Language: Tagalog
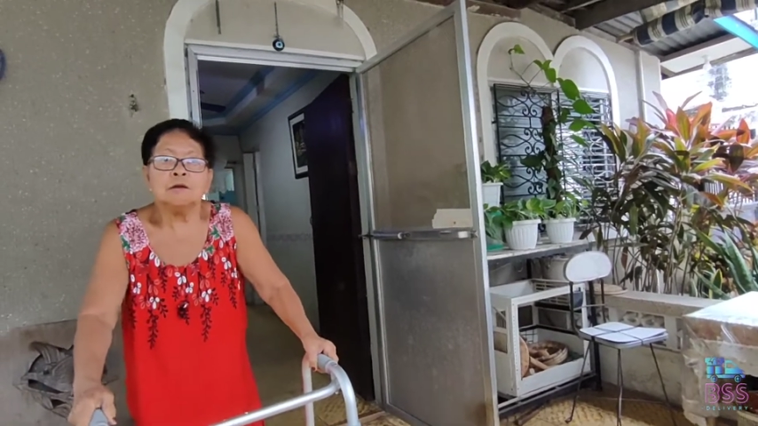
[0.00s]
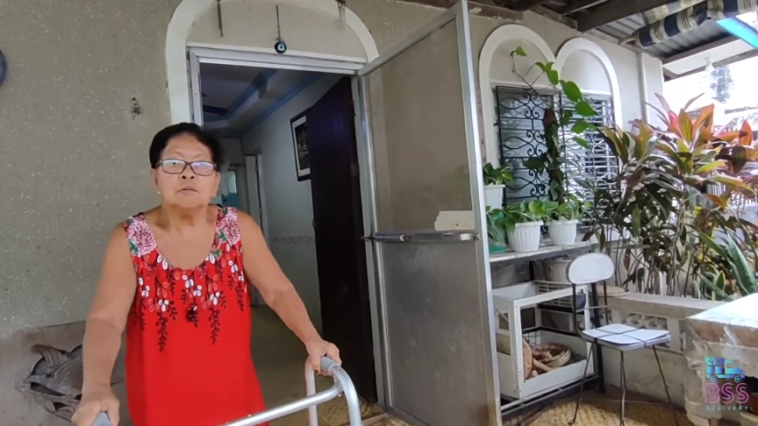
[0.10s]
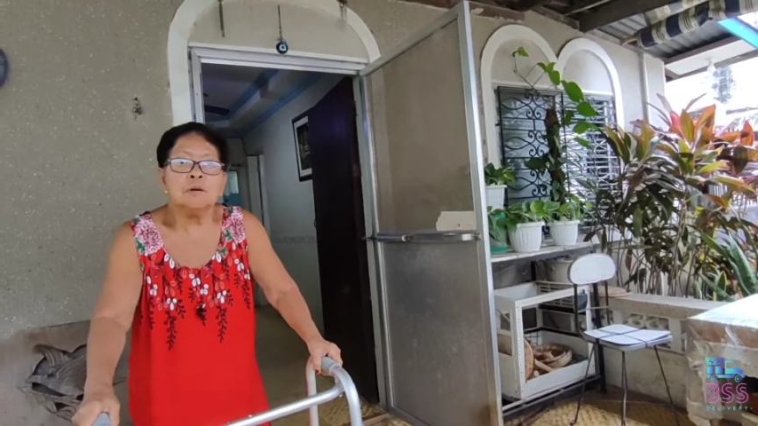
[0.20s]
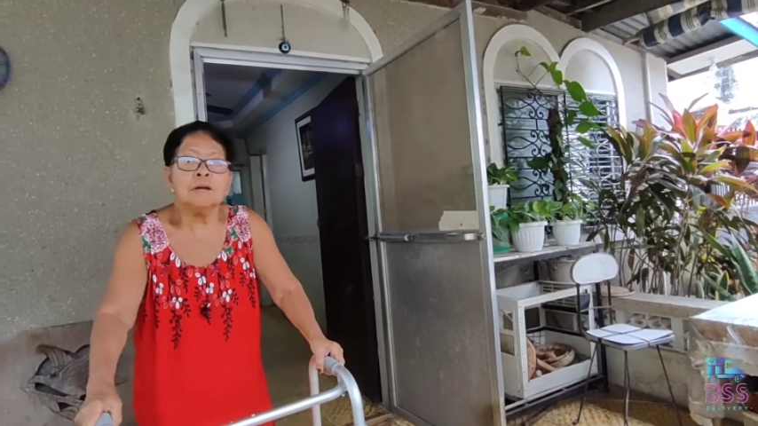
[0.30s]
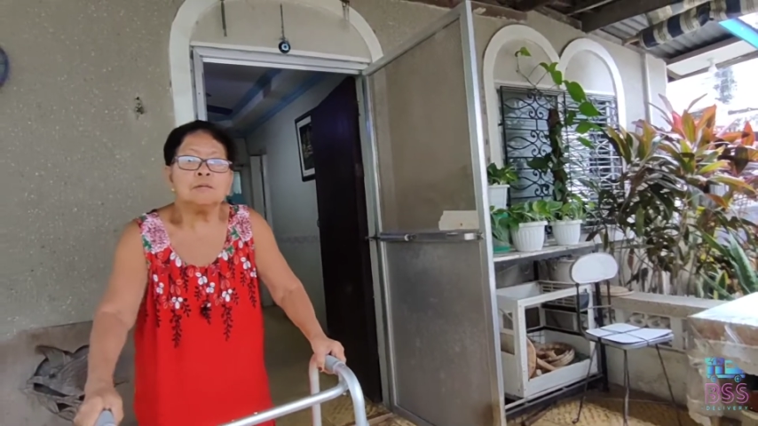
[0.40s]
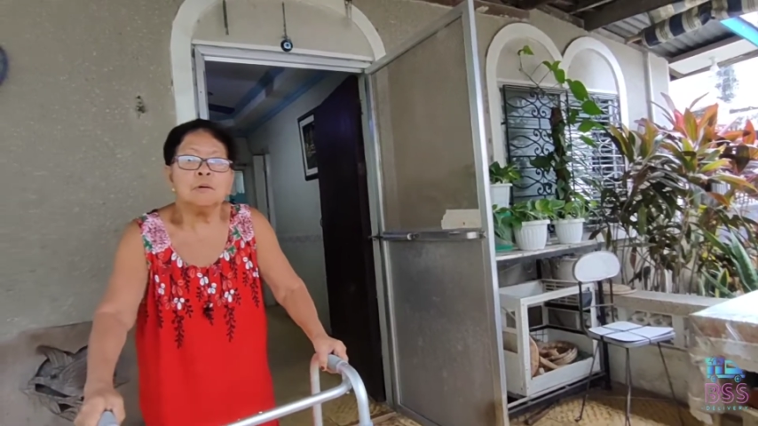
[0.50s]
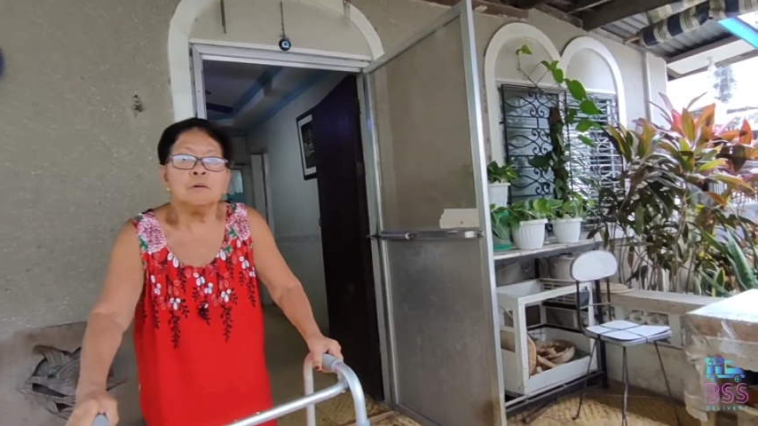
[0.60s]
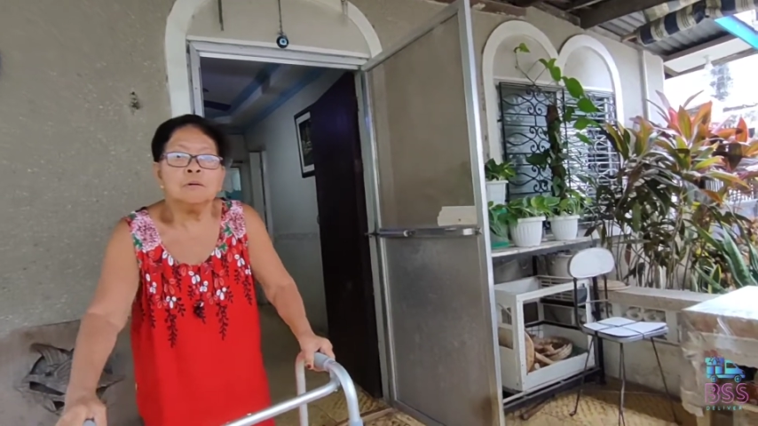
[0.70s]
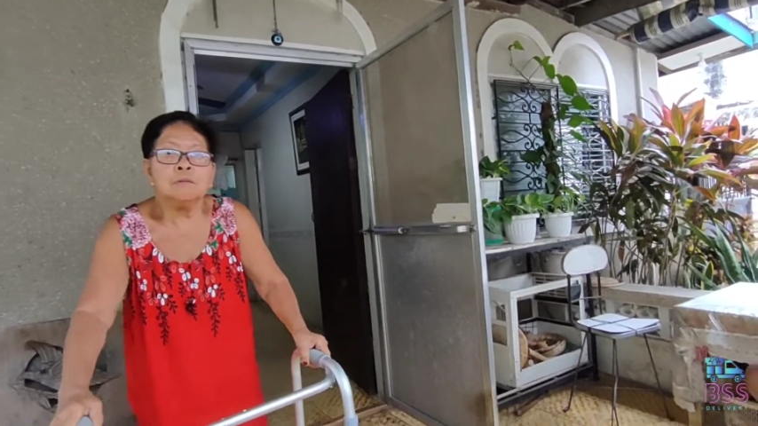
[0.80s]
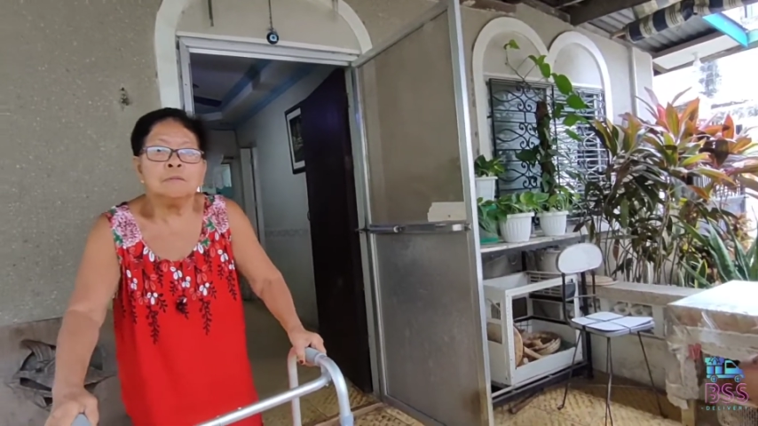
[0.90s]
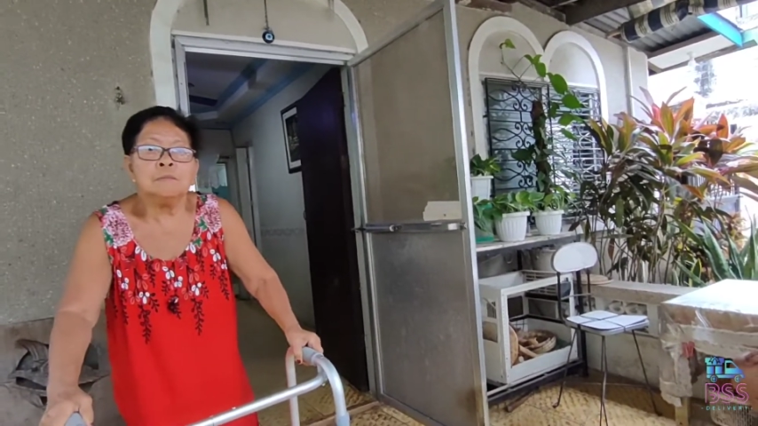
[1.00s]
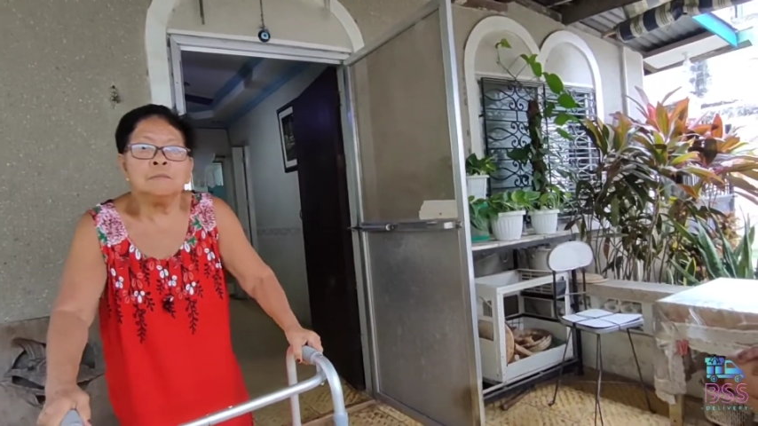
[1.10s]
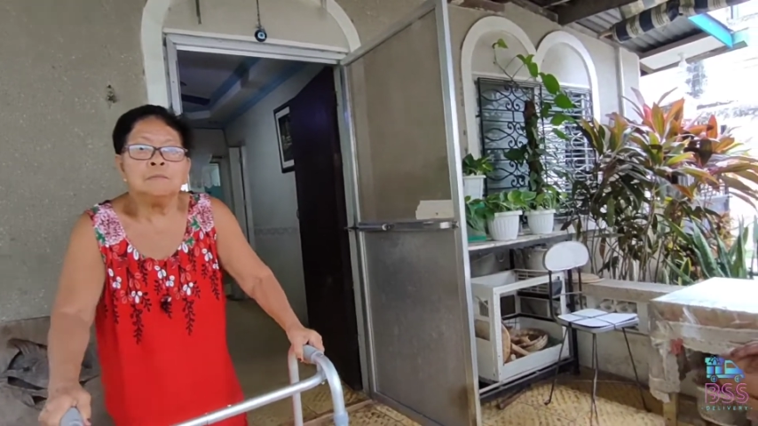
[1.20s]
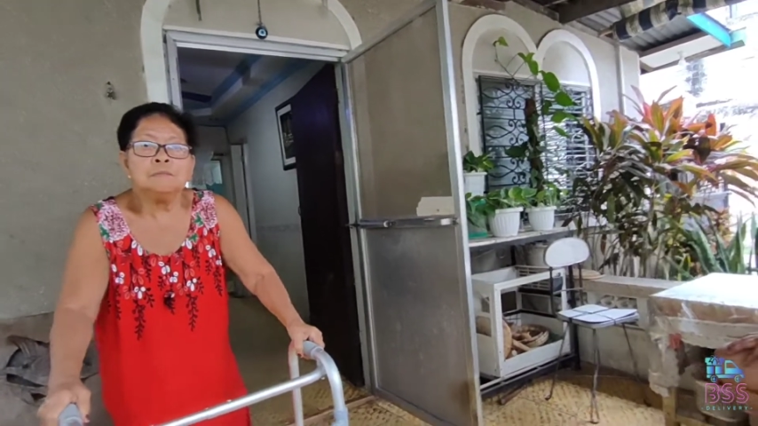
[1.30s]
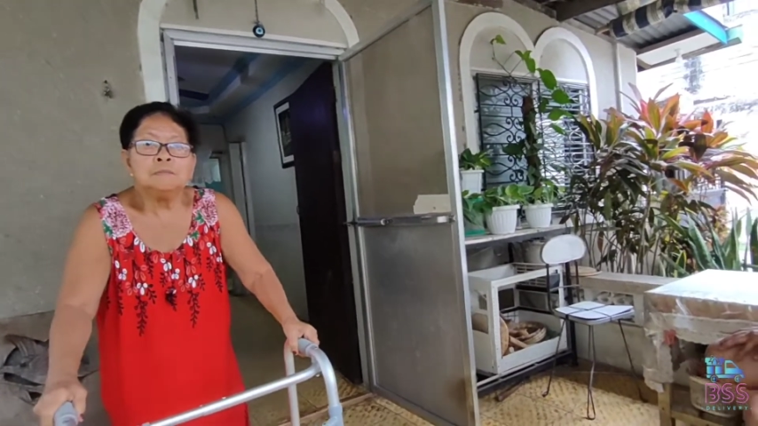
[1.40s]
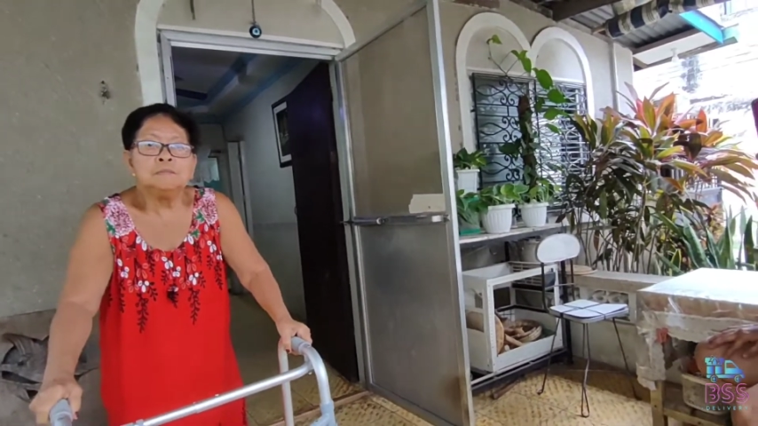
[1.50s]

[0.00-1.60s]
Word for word: Sino ba ito? Hindi niyo